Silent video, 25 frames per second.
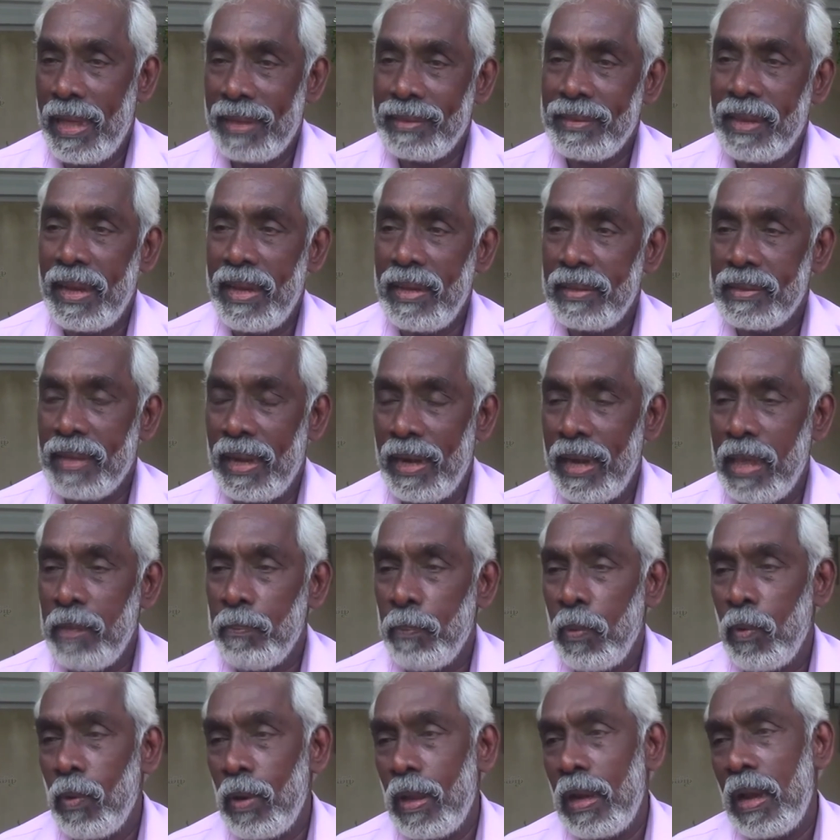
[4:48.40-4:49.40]
இடத்தை தடை
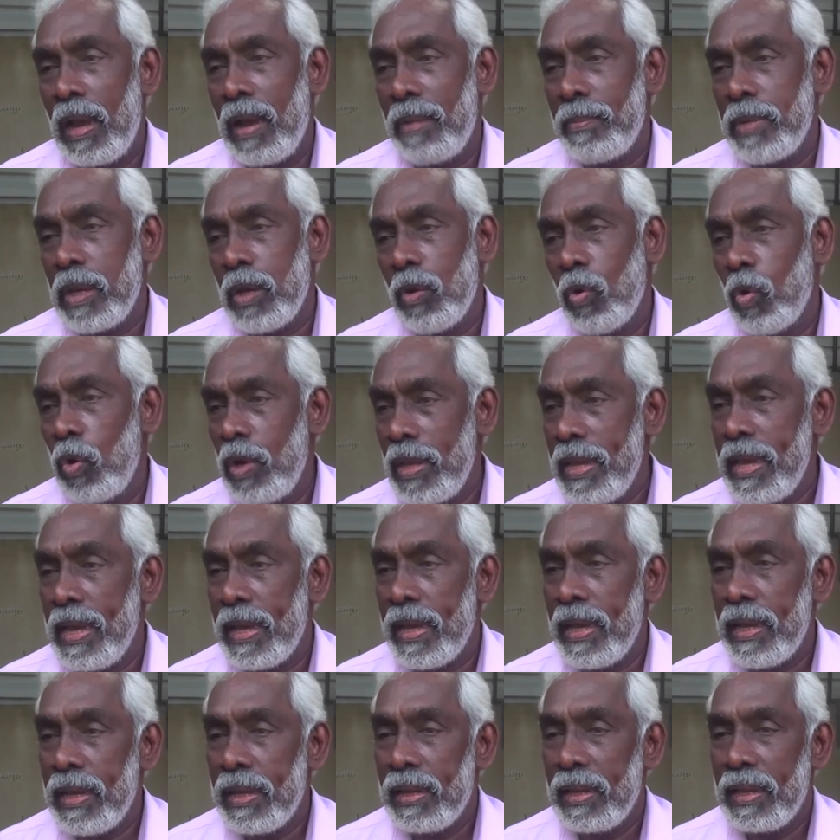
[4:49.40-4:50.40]
போடலாமே ஒழிய
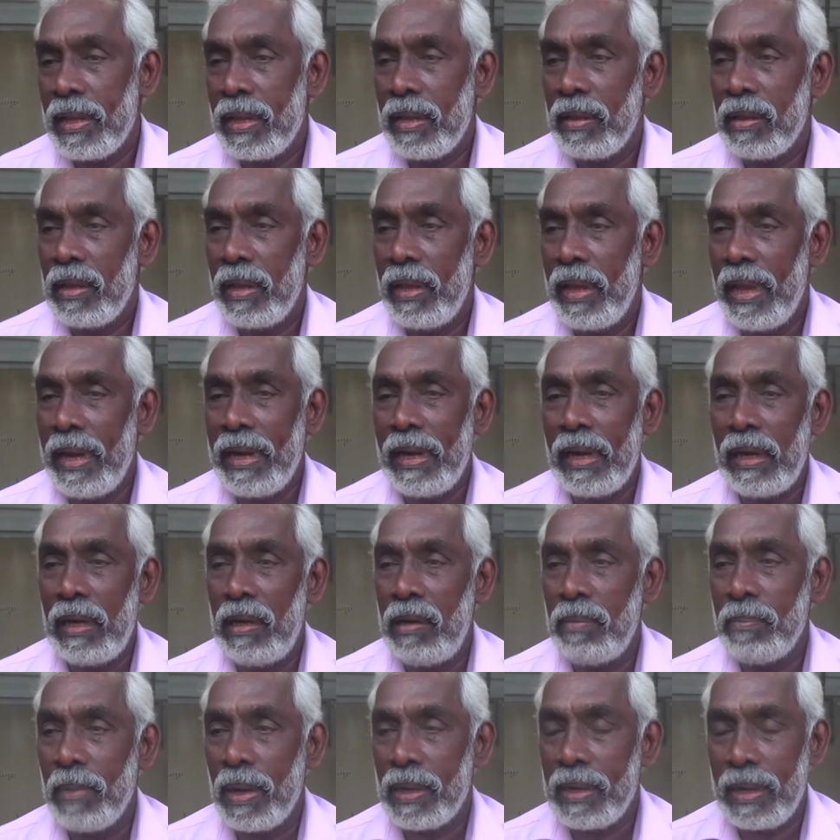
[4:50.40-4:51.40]

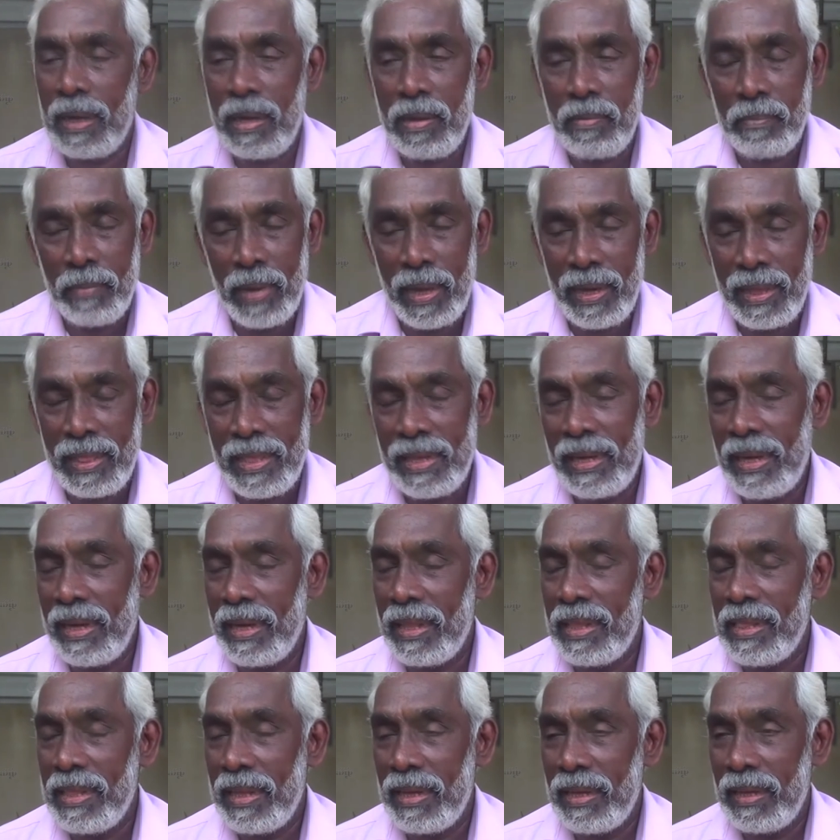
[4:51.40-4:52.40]
எங்கள் மக்களின்
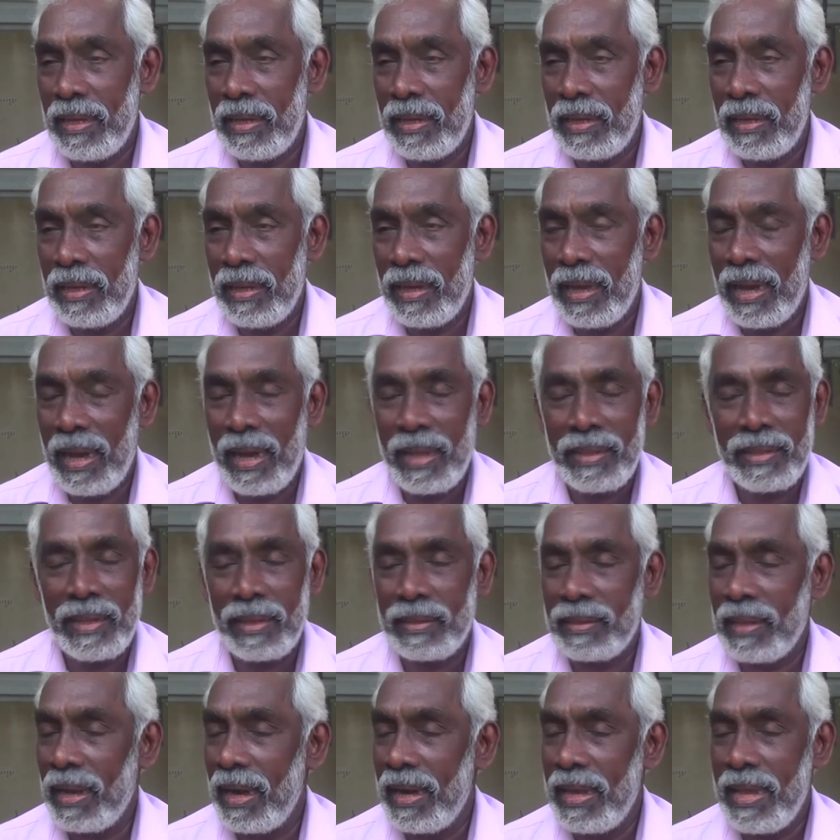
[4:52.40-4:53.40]
மனதிலிருந்து
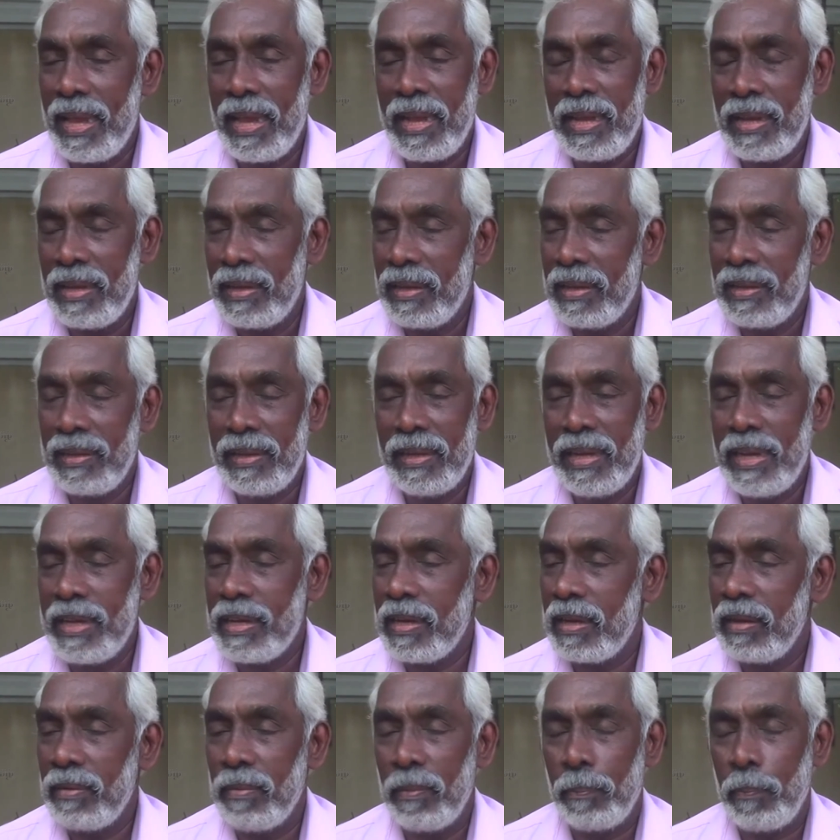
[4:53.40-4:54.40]
அந்த தடையை நீ
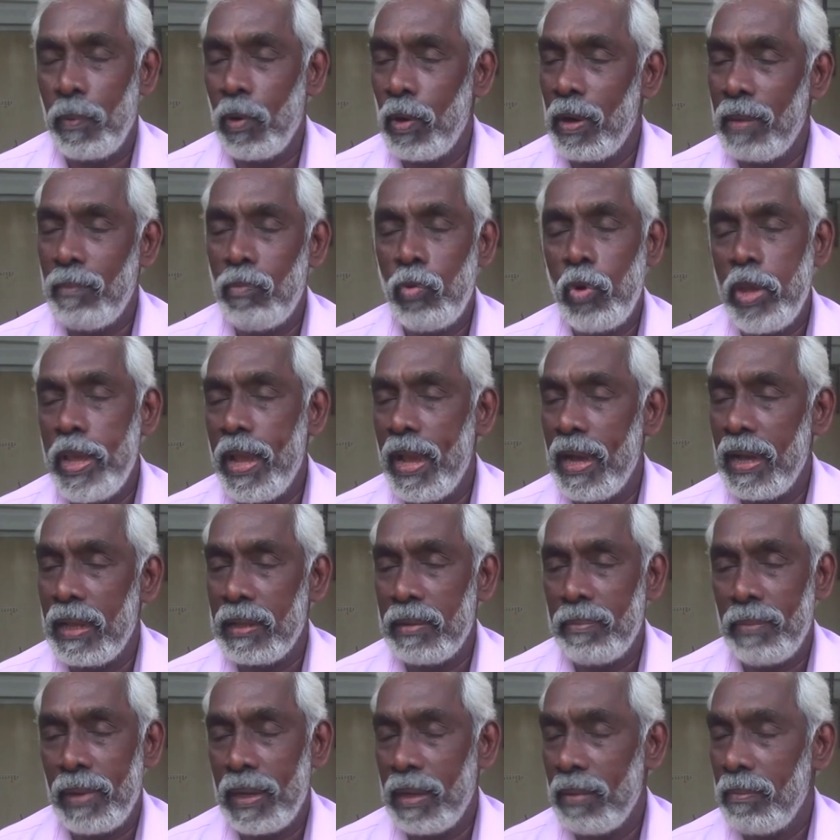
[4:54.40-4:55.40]
போட
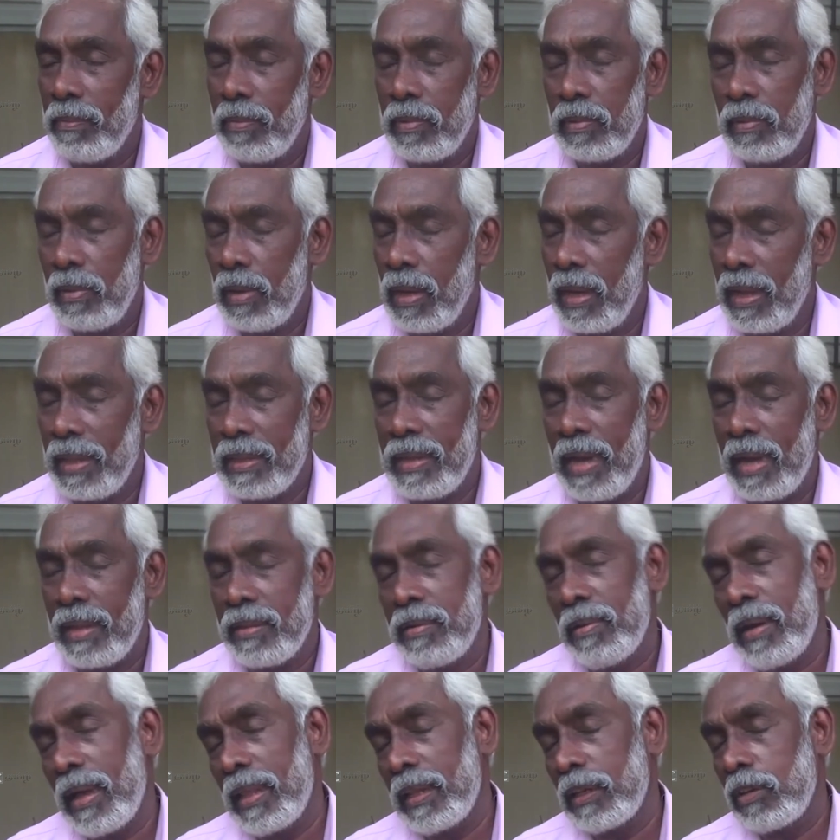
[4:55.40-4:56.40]
முடியாது மன அது
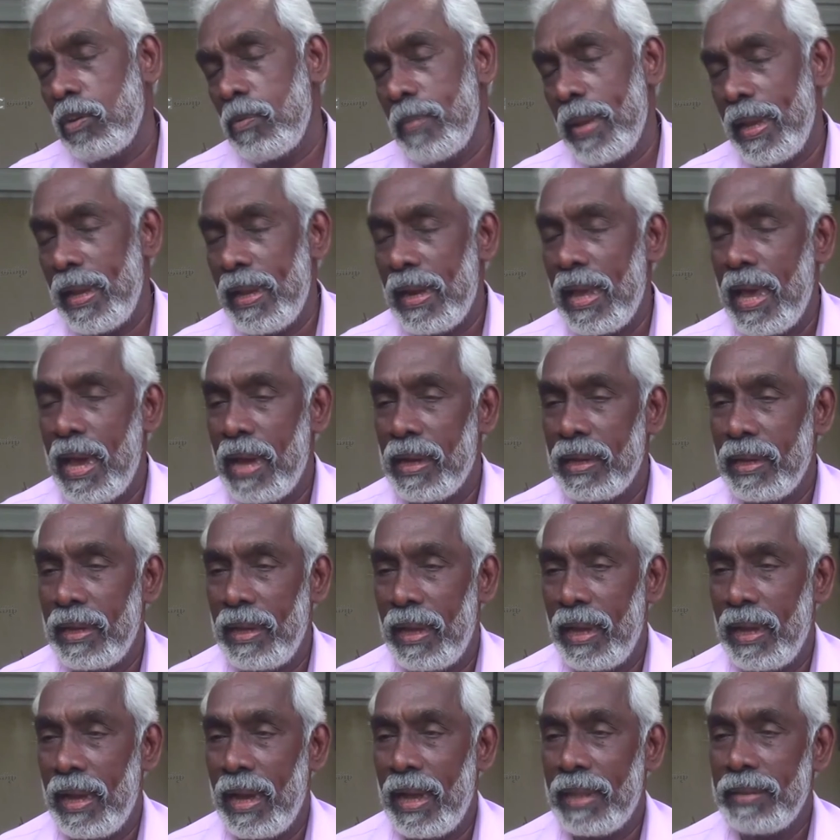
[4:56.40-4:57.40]
அது அதுக்கு மேலாக
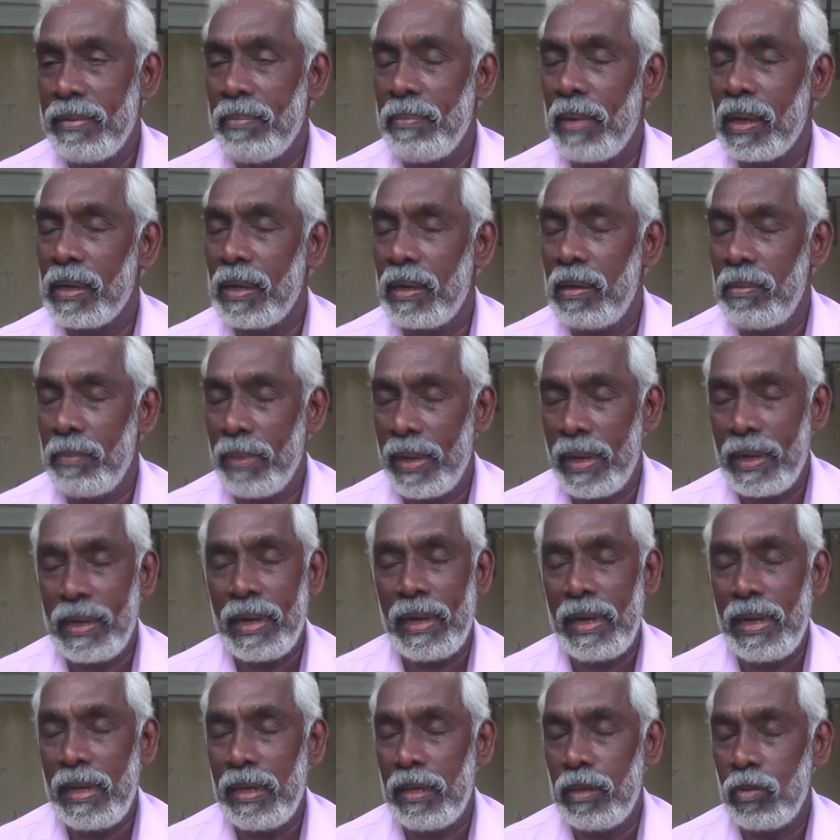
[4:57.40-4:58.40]
அது மக்கள்
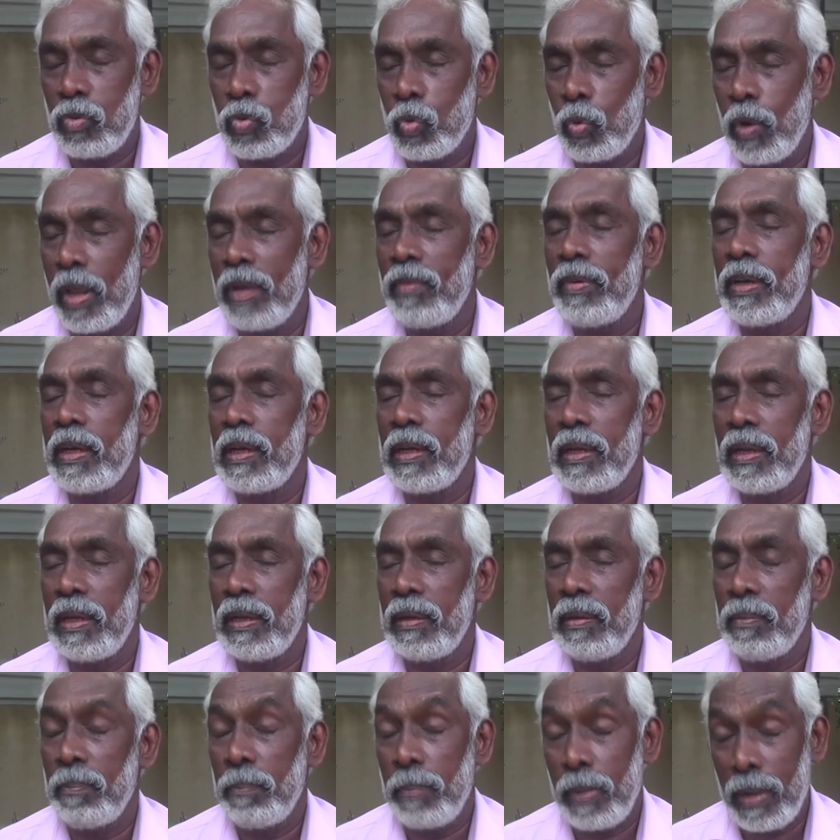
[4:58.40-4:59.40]
மனங்களில் சுடர்விட்டு
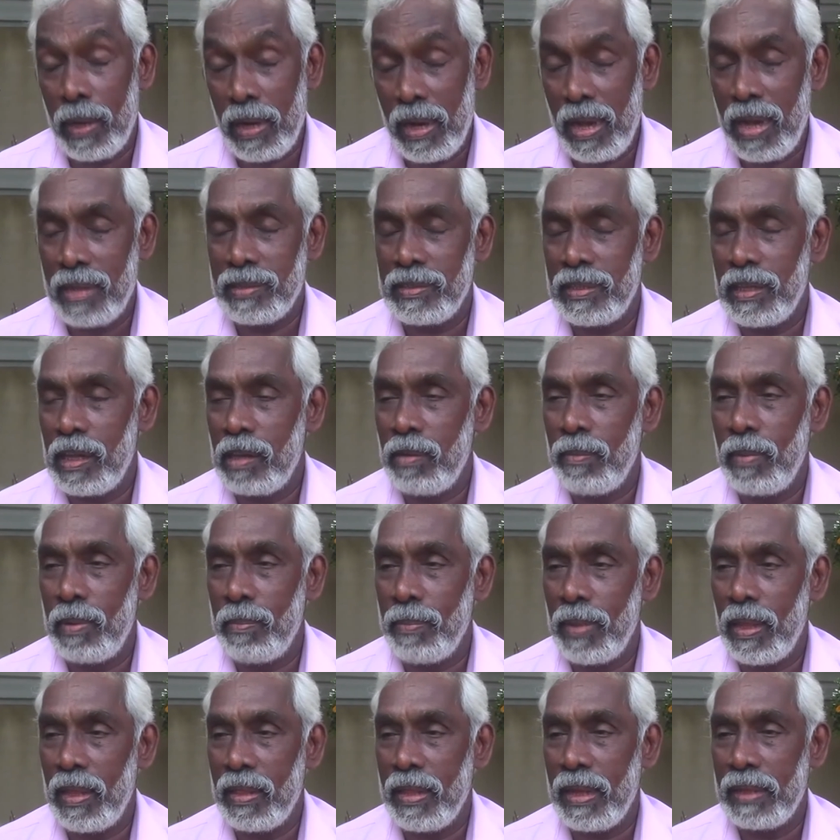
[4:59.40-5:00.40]
பிரகாசிக்கும்
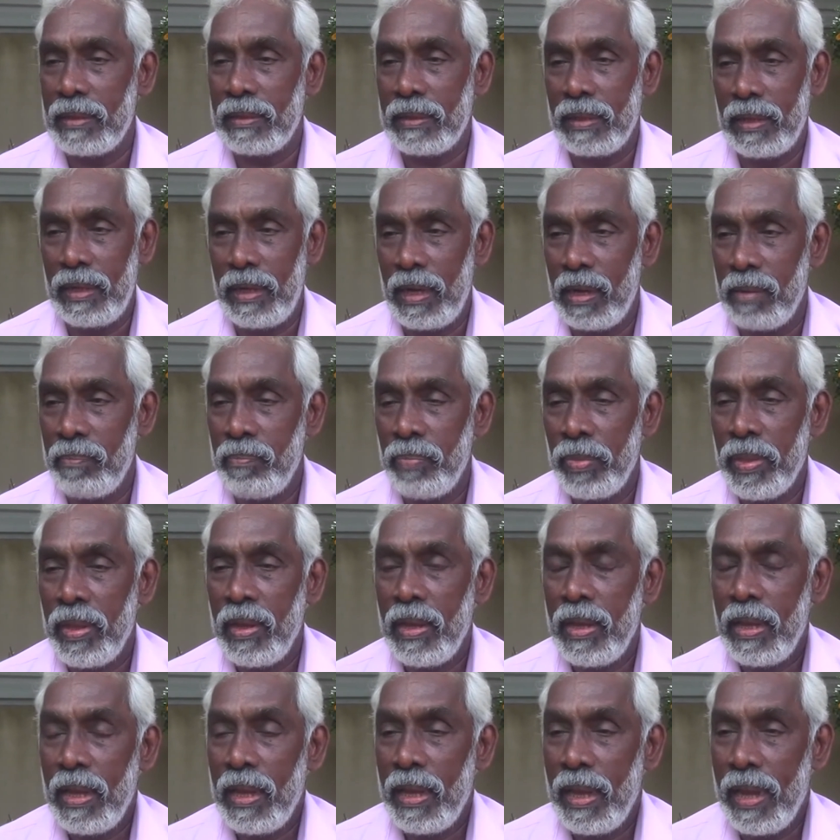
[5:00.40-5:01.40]
என்பதுதான் திண்ணம்
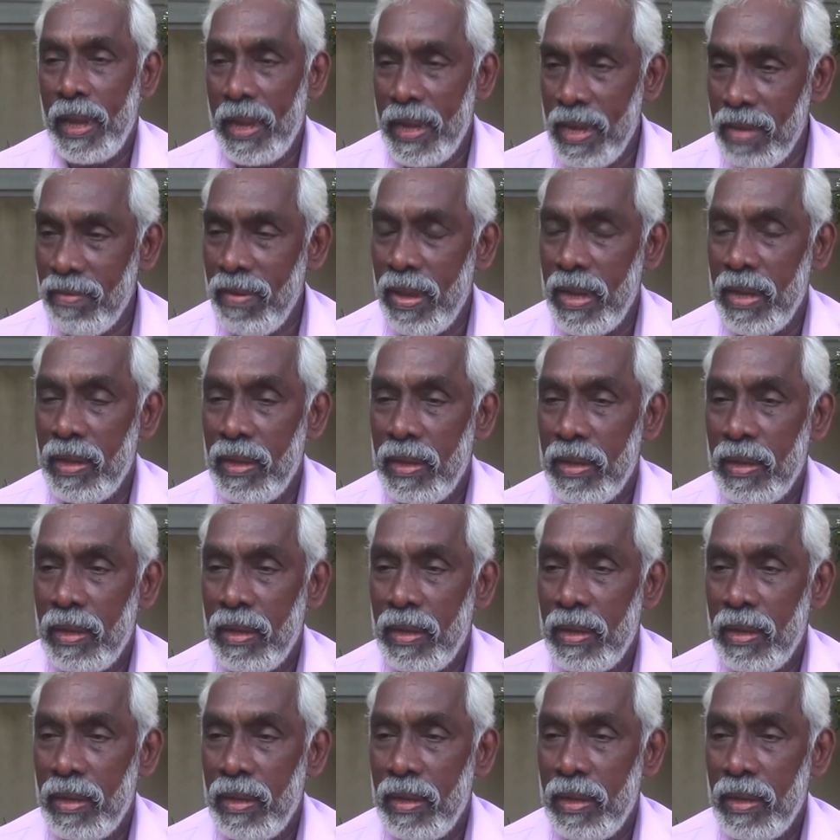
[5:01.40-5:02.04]
எனவே